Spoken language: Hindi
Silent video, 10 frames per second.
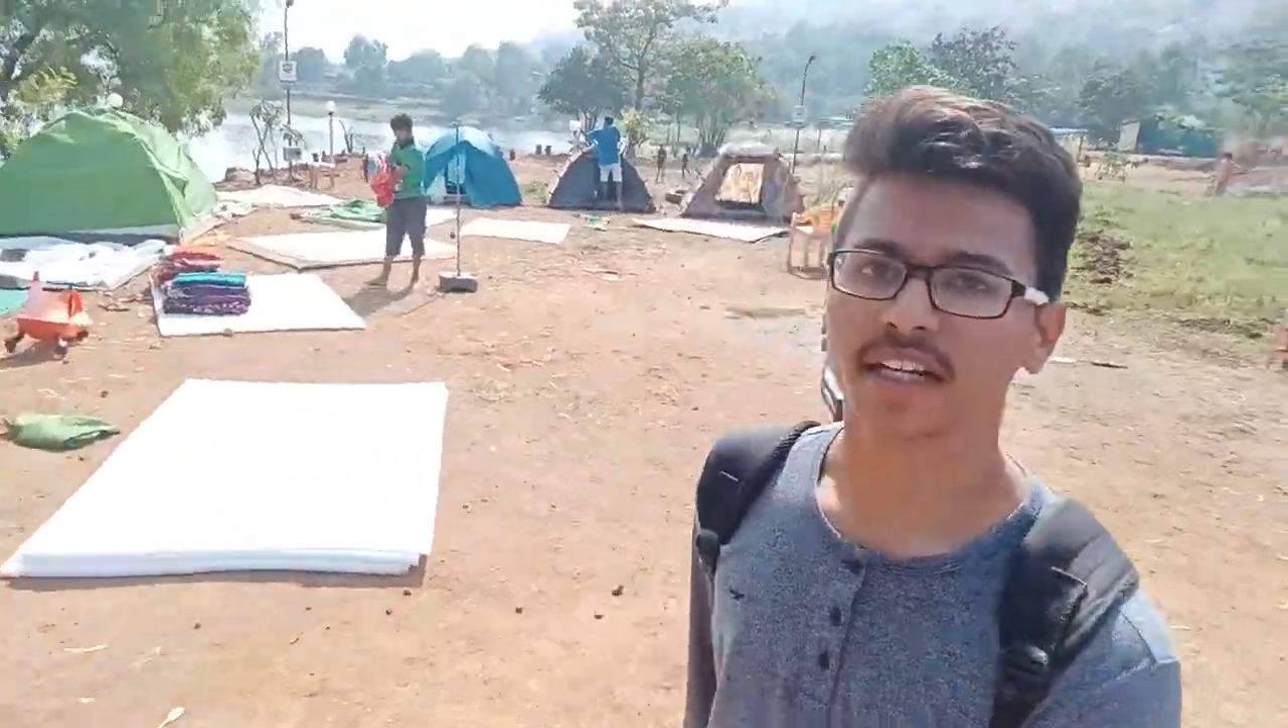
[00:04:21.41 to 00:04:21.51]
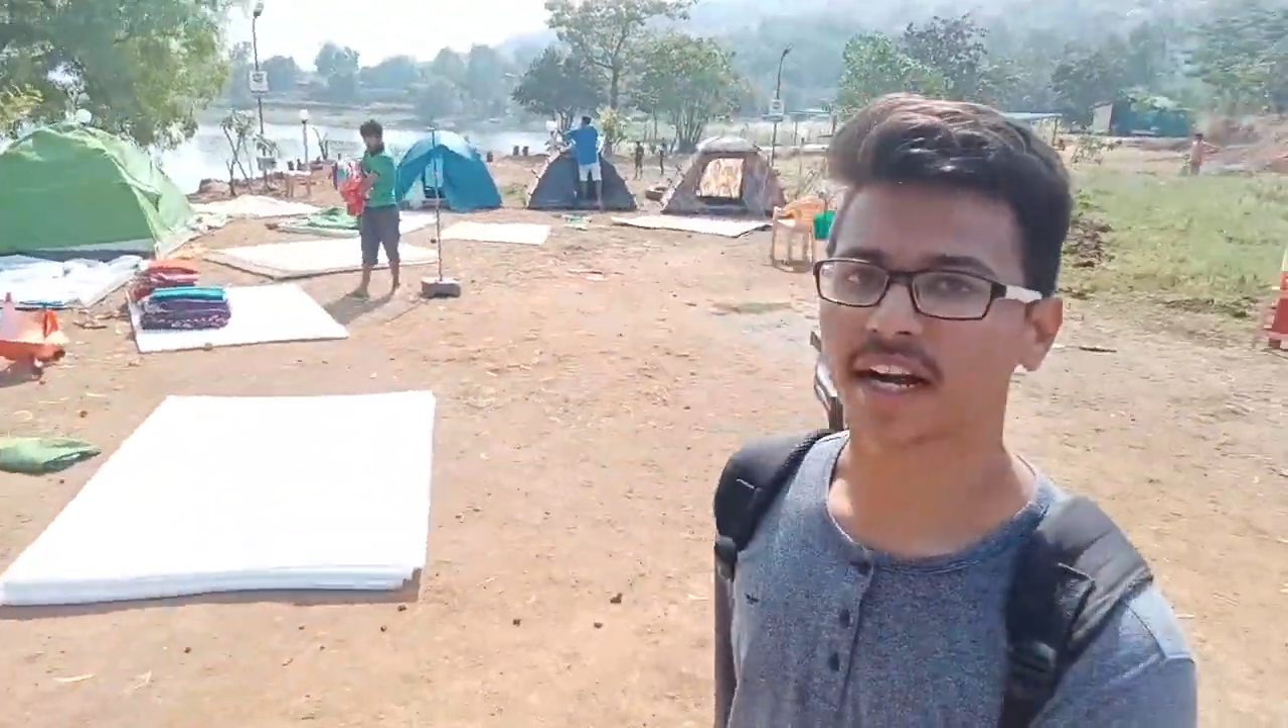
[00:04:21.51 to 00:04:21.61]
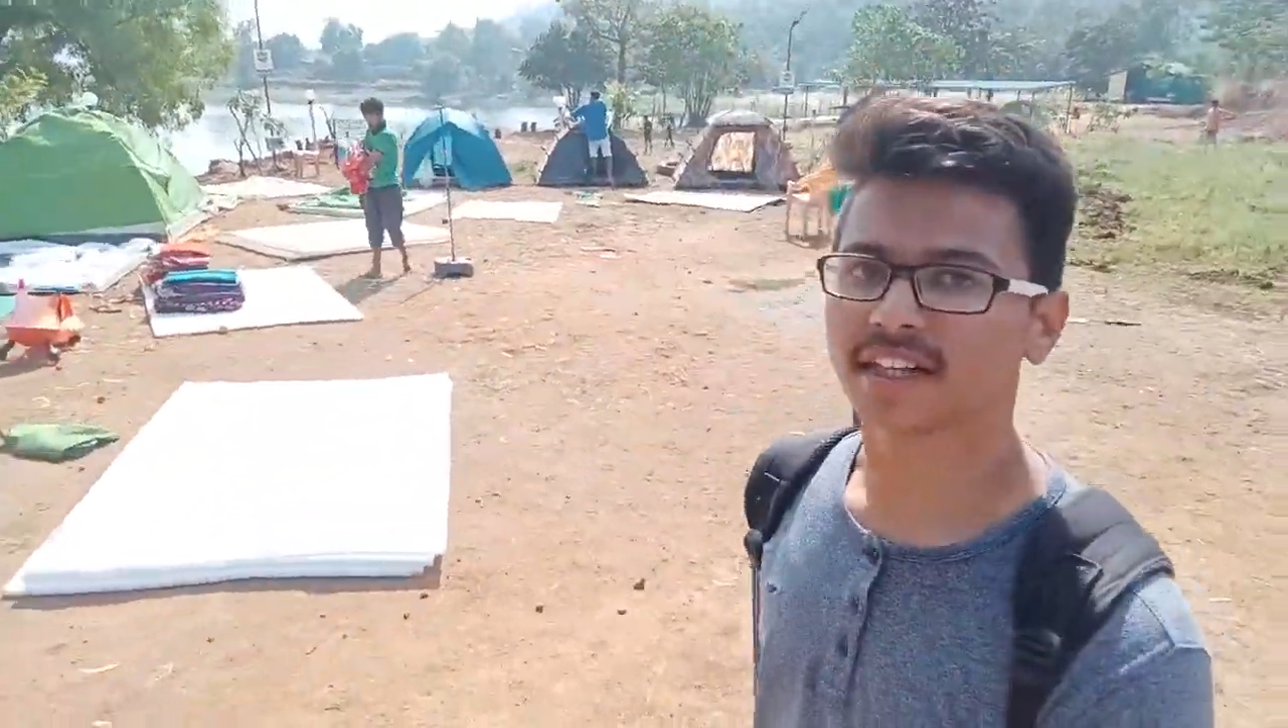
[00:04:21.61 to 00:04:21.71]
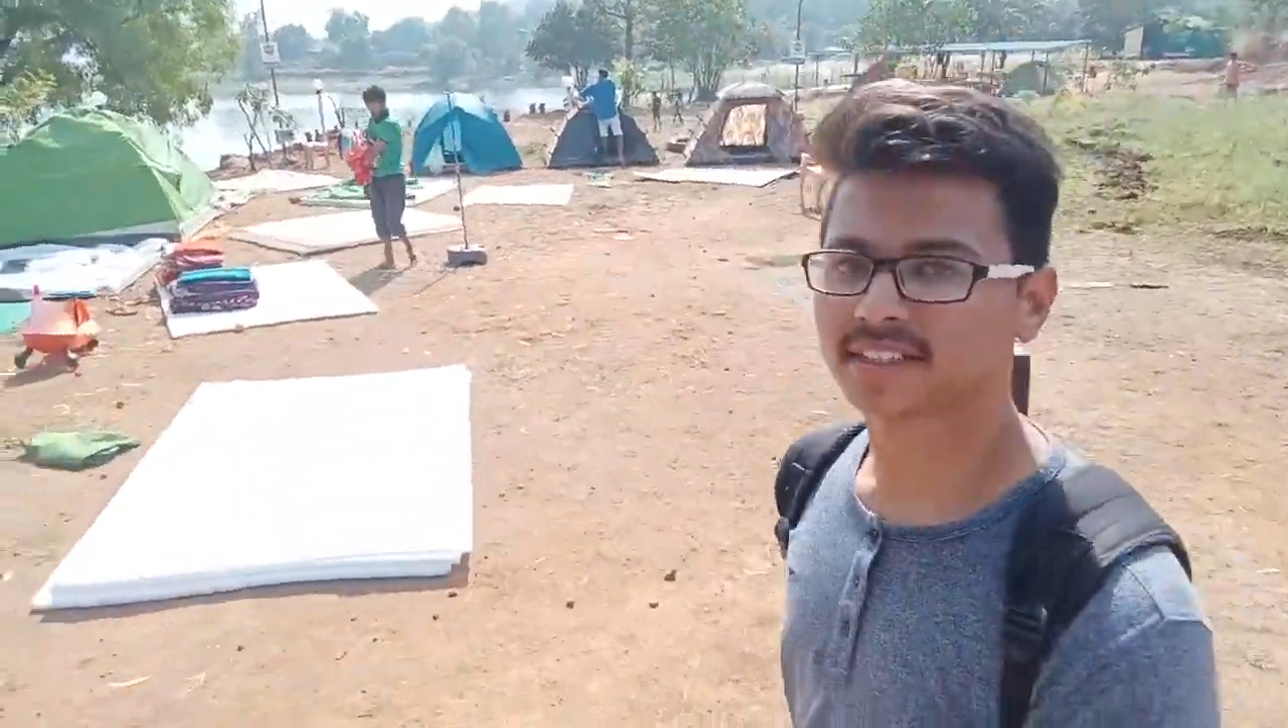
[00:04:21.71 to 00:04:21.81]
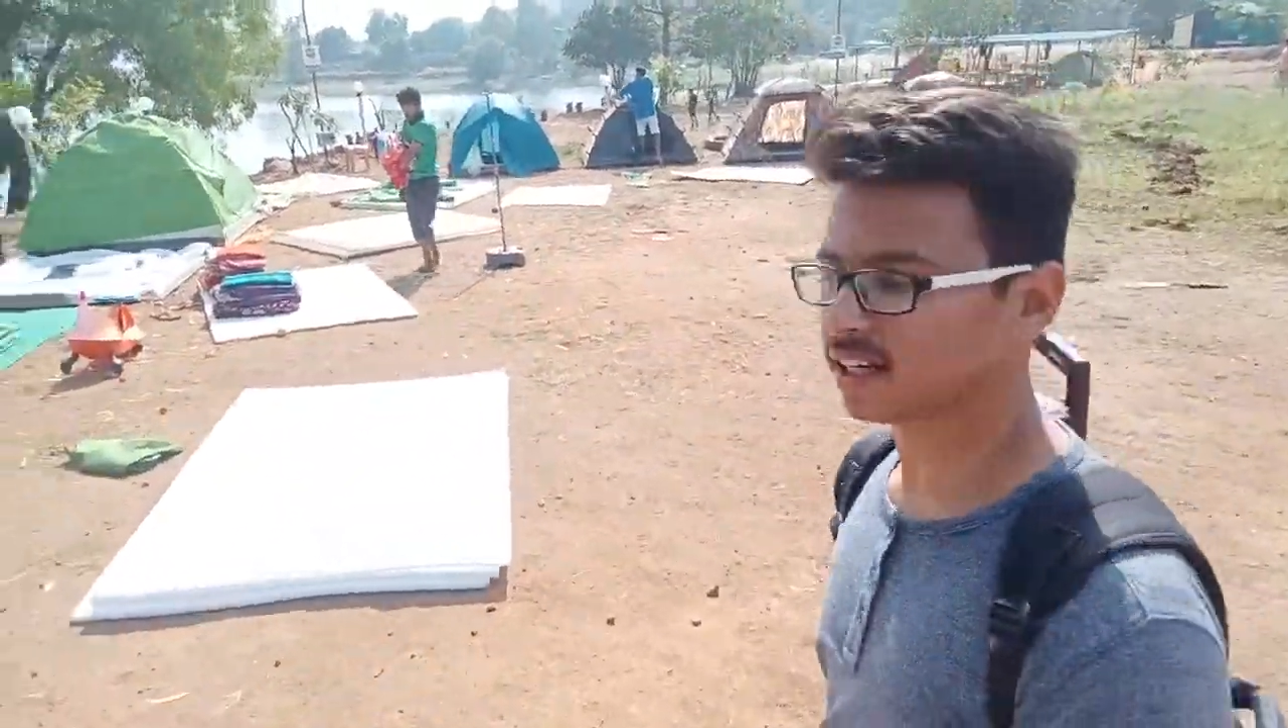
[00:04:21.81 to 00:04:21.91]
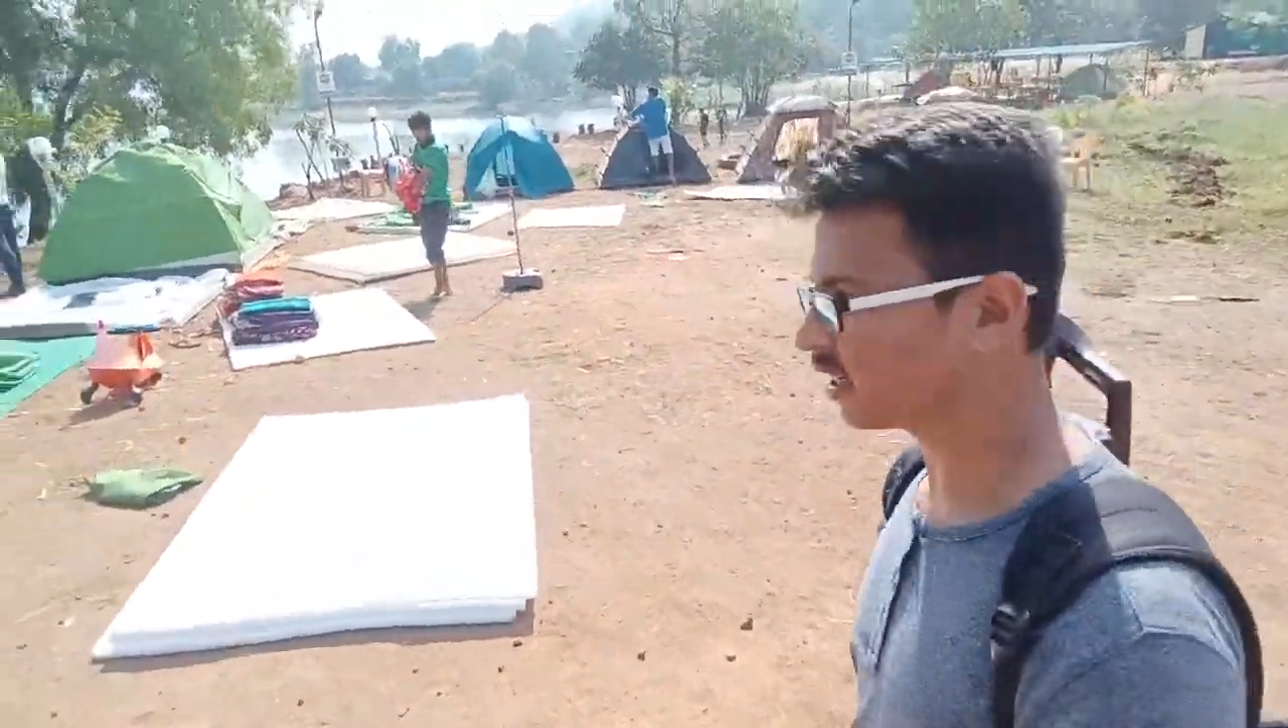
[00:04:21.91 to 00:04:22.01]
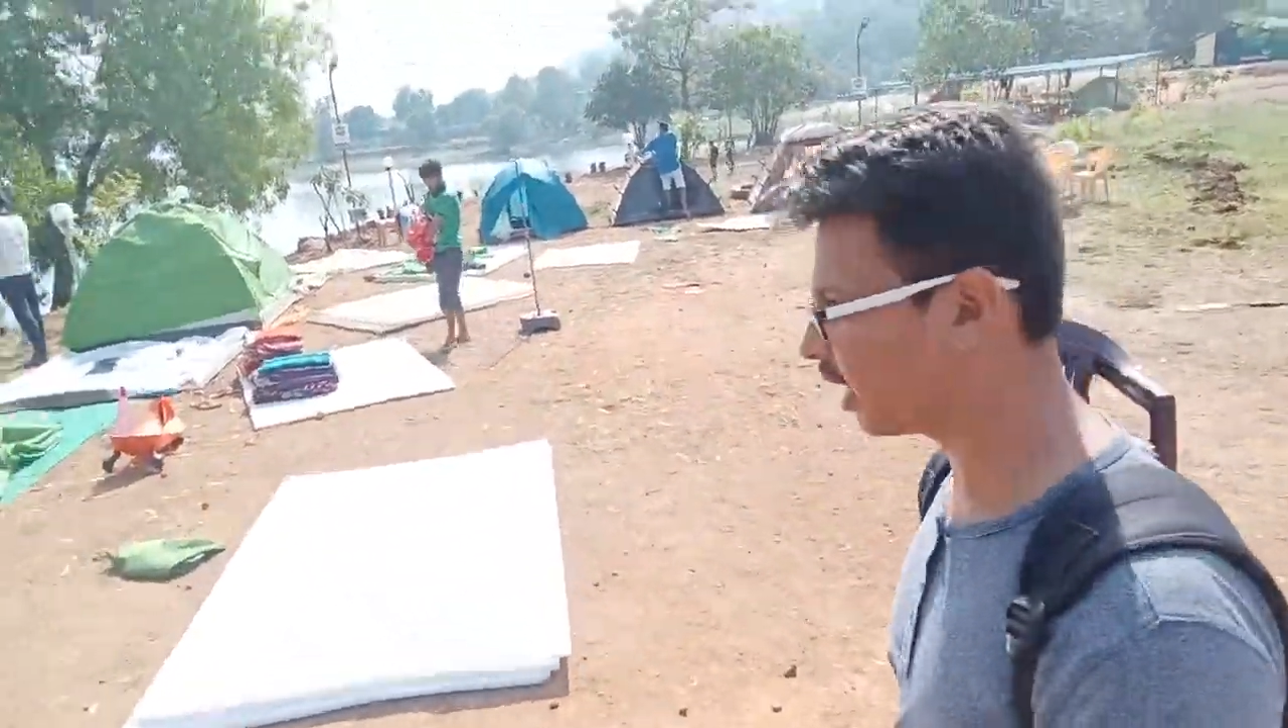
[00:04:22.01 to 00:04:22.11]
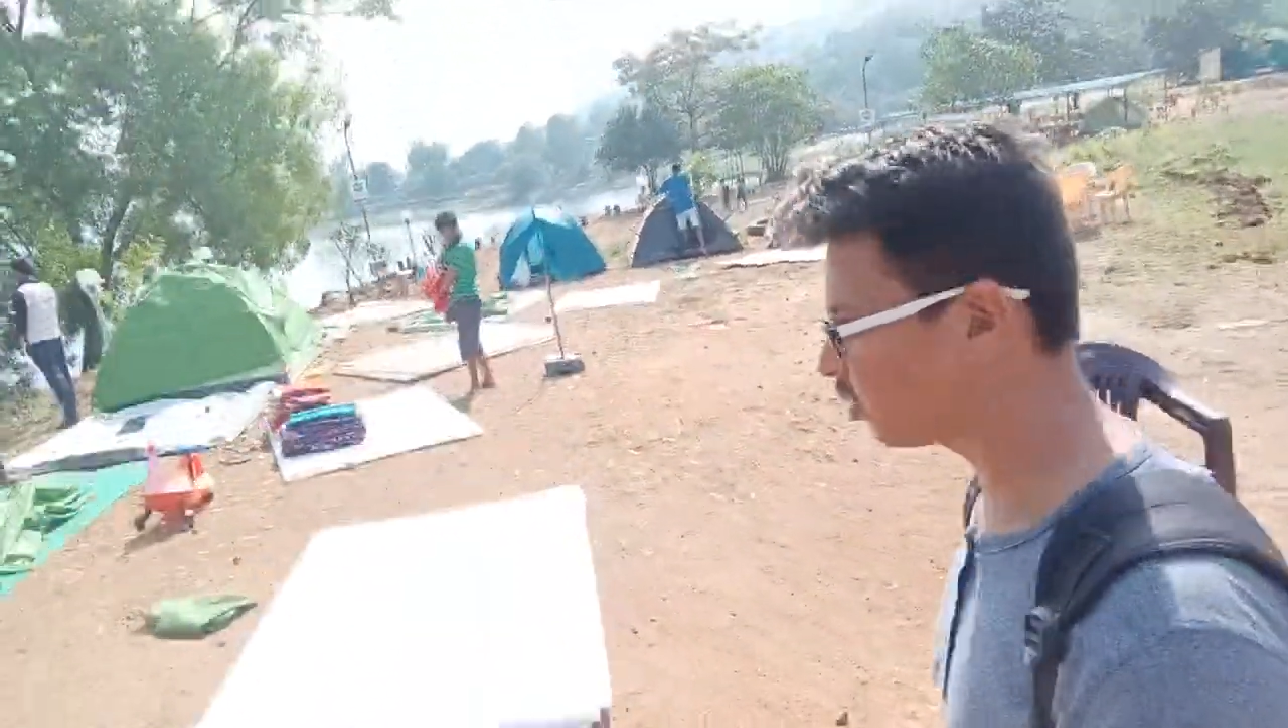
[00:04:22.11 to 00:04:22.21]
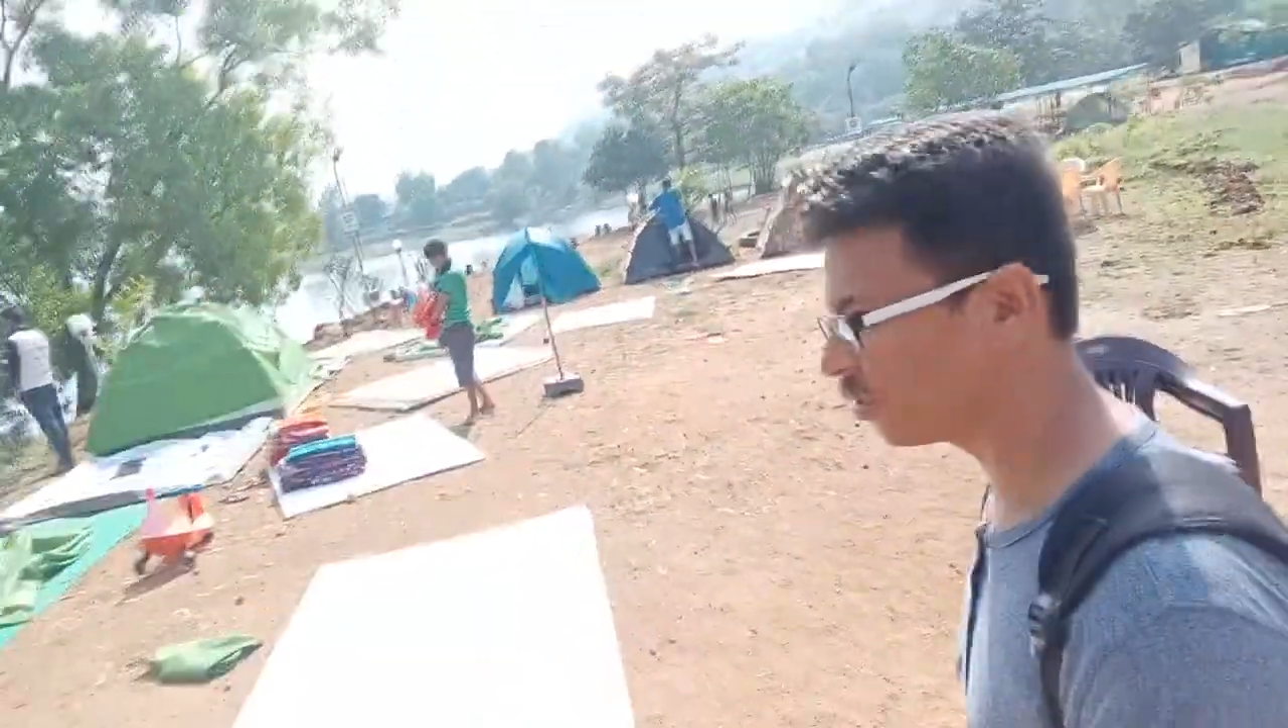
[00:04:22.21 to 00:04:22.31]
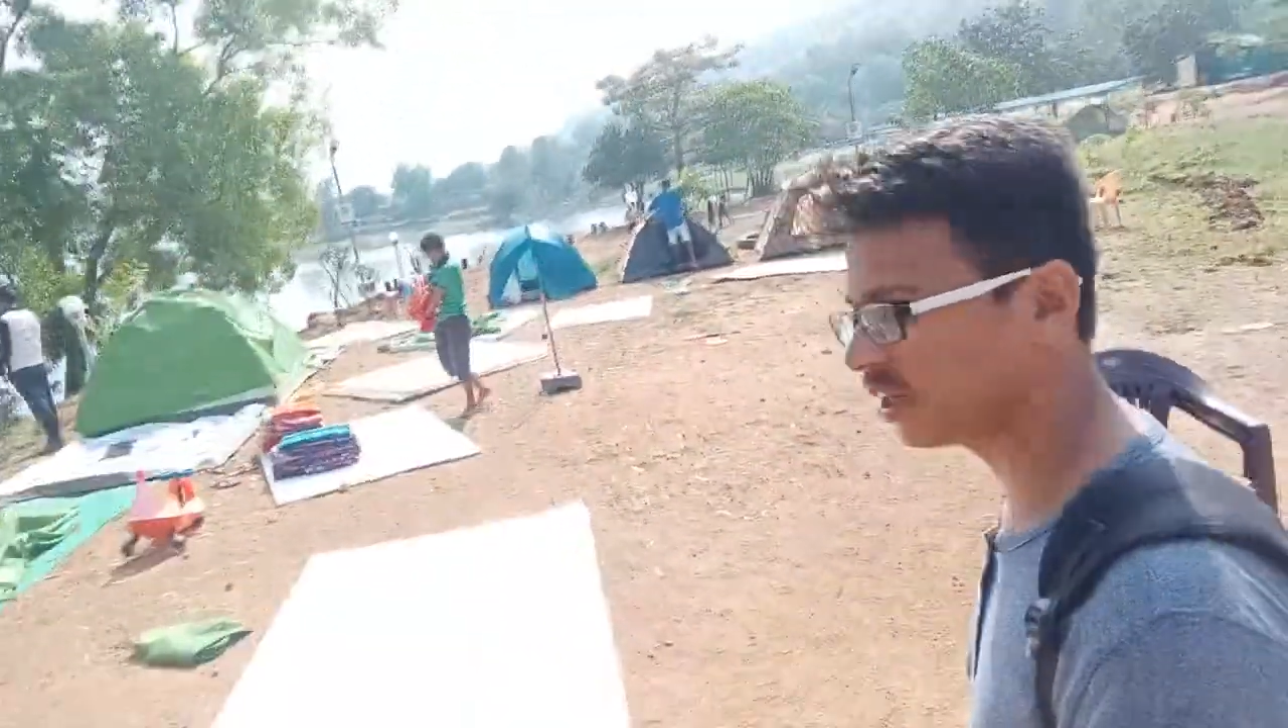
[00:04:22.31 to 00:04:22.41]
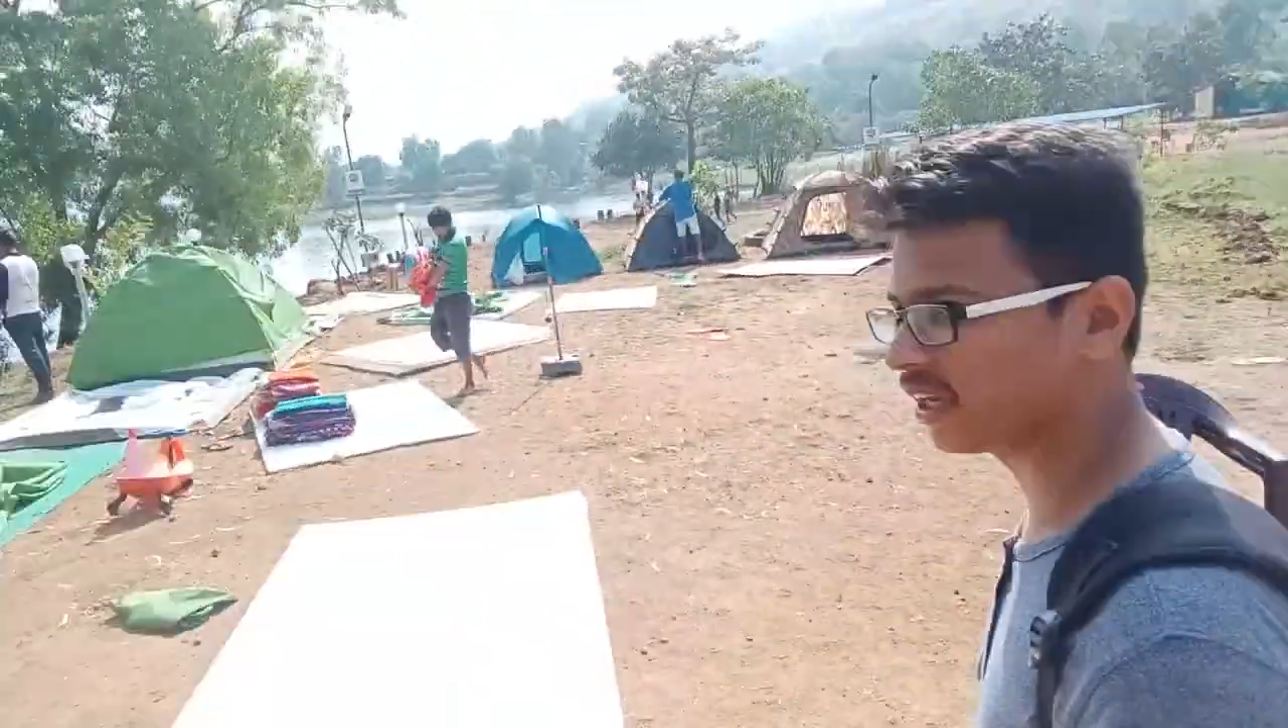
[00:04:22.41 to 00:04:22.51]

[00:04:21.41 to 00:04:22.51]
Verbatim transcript: टेंट्स लगाए हुए हैं